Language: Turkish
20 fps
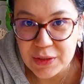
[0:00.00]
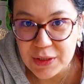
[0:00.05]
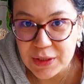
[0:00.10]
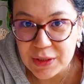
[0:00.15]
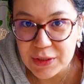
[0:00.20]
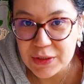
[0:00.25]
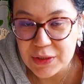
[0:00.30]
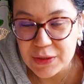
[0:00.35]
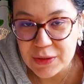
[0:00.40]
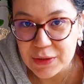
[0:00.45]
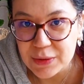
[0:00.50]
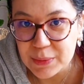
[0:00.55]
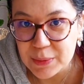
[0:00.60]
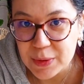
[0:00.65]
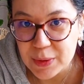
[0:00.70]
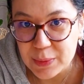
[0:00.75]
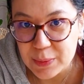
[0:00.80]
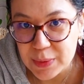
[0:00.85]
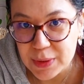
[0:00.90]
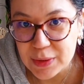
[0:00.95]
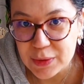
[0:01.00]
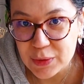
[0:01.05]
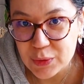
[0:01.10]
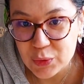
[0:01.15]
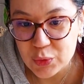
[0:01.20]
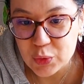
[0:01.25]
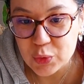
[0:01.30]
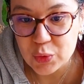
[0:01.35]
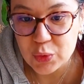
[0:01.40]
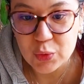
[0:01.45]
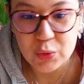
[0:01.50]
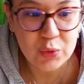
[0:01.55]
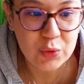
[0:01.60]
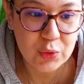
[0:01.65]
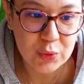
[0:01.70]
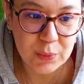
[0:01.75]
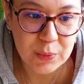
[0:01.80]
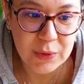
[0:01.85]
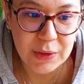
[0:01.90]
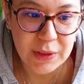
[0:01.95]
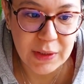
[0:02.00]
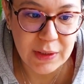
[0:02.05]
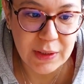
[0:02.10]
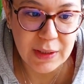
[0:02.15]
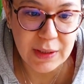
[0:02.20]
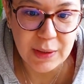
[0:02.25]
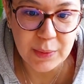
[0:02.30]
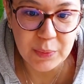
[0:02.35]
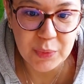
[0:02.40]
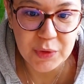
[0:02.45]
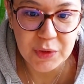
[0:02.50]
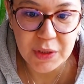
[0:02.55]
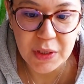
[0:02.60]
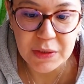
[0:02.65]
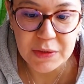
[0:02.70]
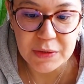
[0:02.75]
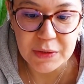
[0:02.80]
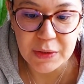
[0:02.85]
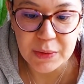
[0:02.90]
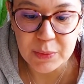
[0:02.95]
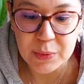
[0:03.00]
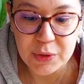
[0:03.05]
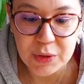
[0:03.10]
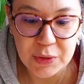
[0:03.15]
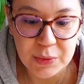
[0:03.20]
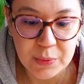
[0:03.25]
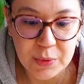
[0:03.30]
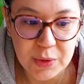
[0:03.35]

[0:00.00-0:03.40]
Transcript: değiştirdim kamerada çünkü küçük bir deney yapacağız demiştim.